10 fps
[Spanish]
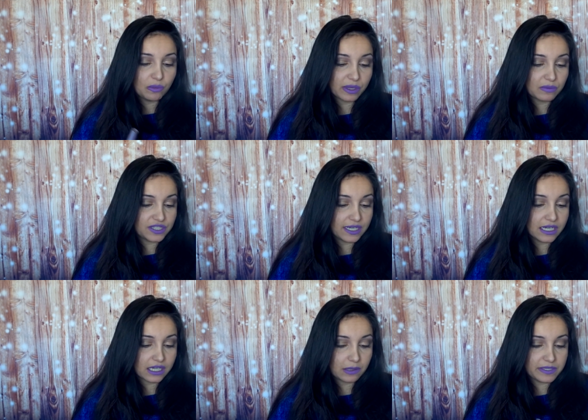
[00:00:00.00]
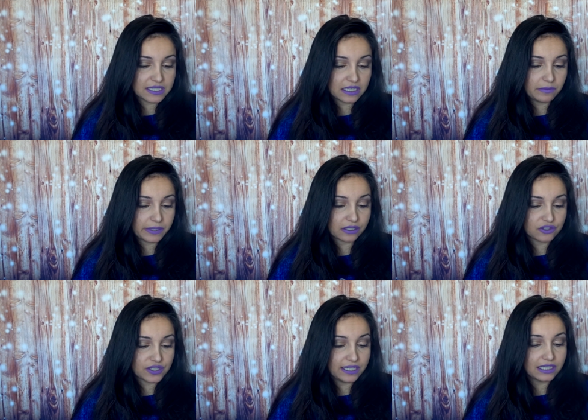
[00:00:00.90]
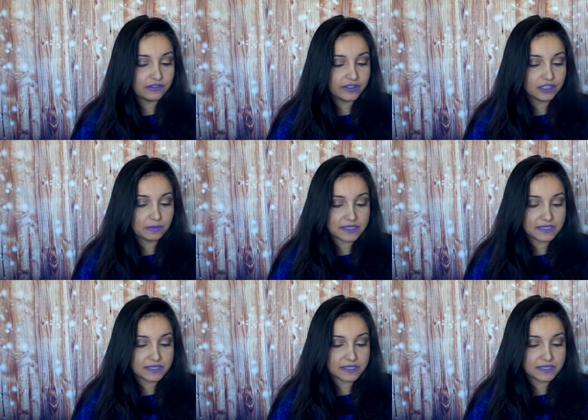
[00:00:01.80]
podemos llegar a cada pestaña para conseguir el efecto